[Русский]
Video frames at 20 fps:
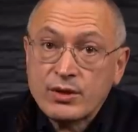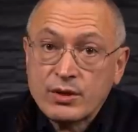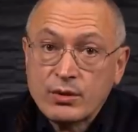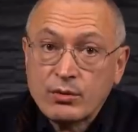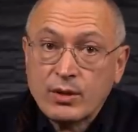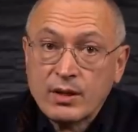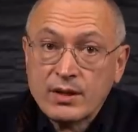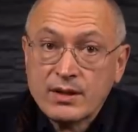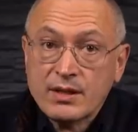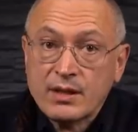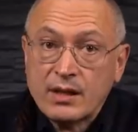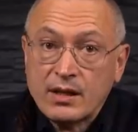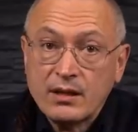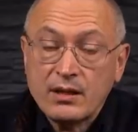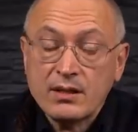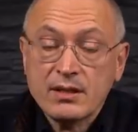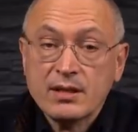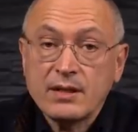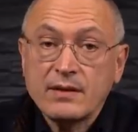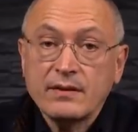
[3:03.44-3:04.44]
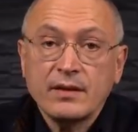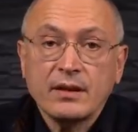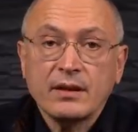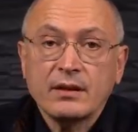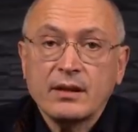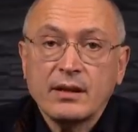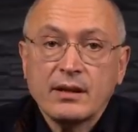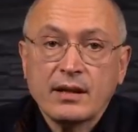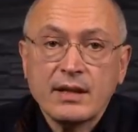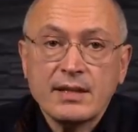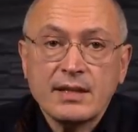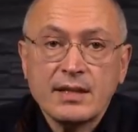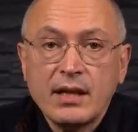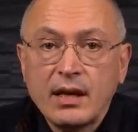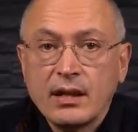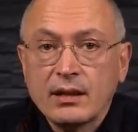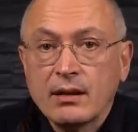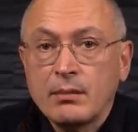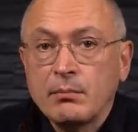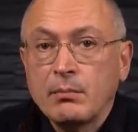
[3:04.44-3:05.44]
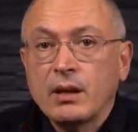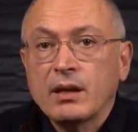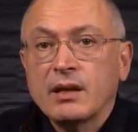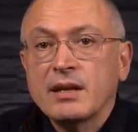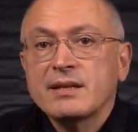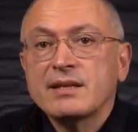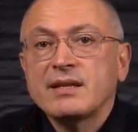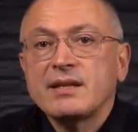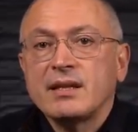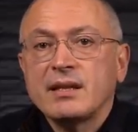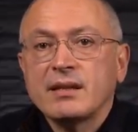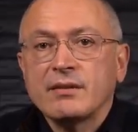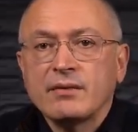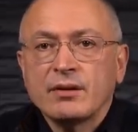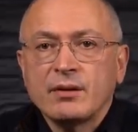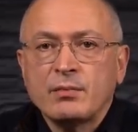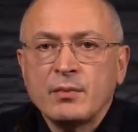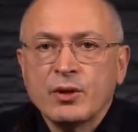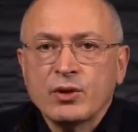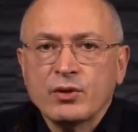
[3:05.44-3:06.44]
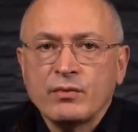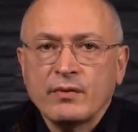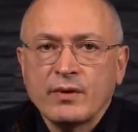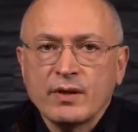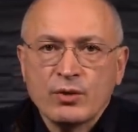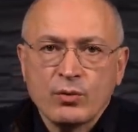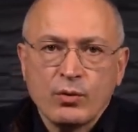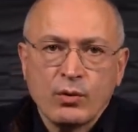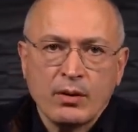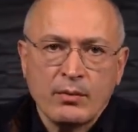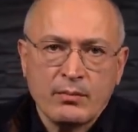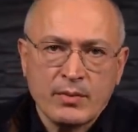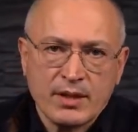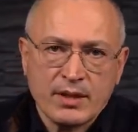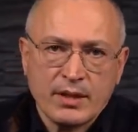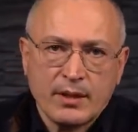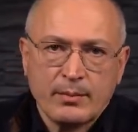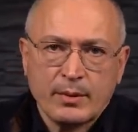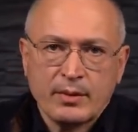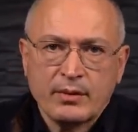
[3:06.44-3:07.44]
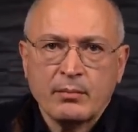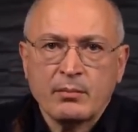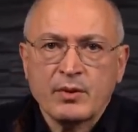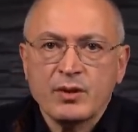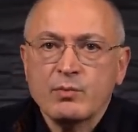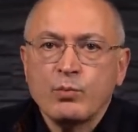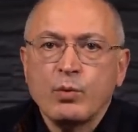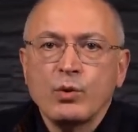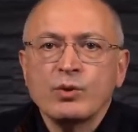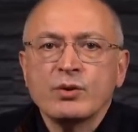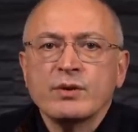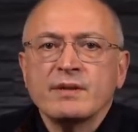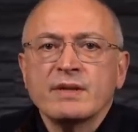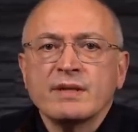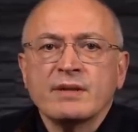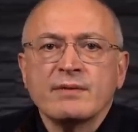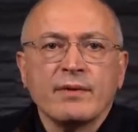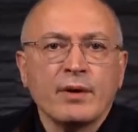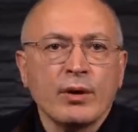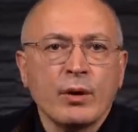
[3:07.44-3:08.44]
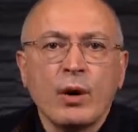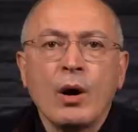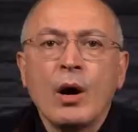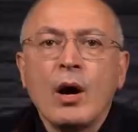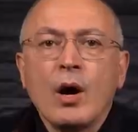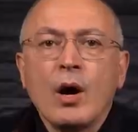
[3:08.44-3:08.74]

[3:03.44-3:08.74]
ситуации единственный выход для России – это балансировать между Востоком и Западом, использовать свое